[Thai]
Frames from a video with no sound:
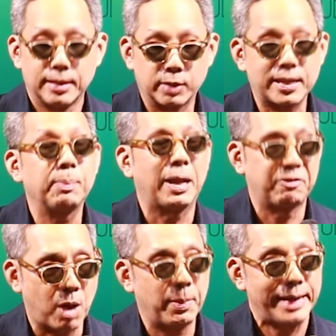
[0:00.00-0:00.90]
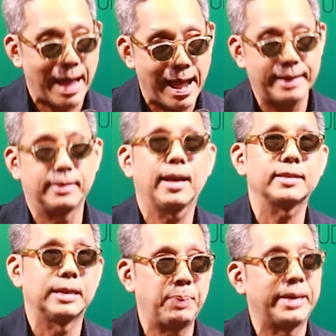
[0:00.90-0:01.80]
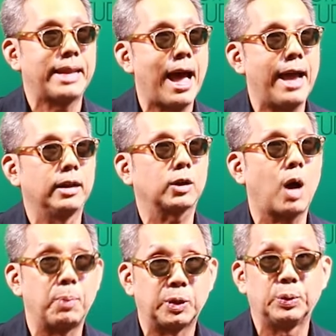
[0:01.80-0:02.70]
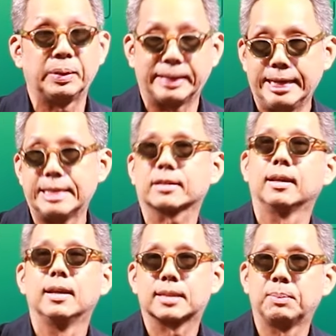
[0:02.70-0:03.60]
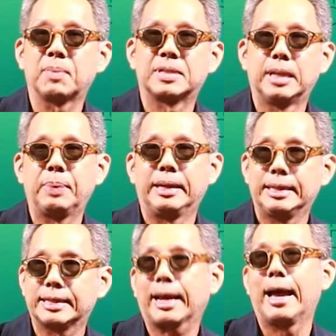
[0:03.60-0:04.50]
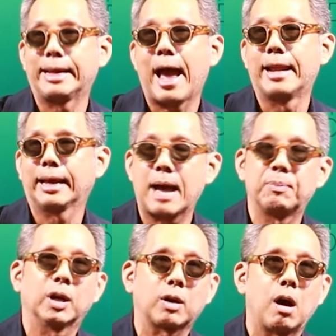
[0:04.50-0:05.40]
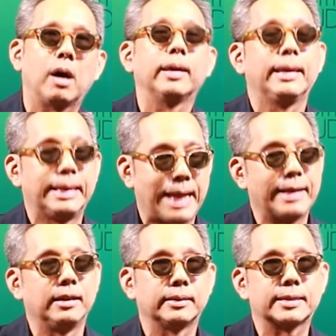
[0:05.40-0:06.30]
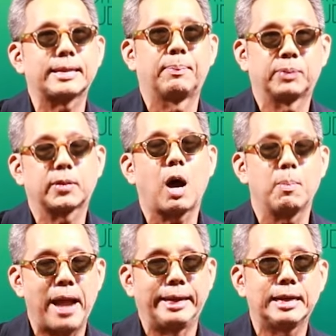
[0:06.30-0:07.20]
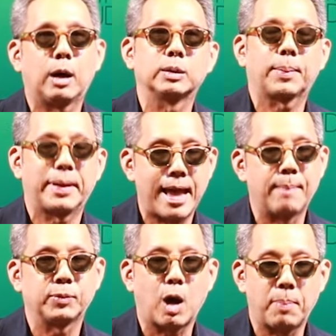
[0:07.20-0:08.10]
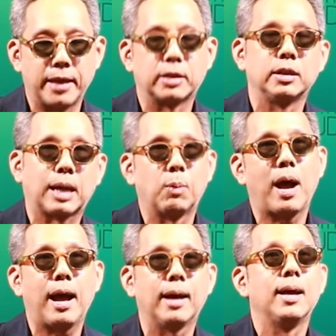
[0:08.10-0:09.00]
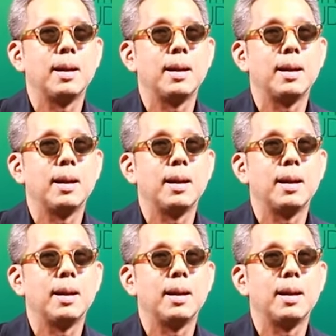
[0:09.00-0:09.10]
เราสร้างแพลฟอร์มให้ได้ให้ศิลปินได้ แล้วก็ opportunities สำหรับศิลปินที่จะขายงานนะครับ แล้วก็อีกอันหนึ่งสเต็ปต่อไปที่เราจะพยายามต่อไปคือคำว่า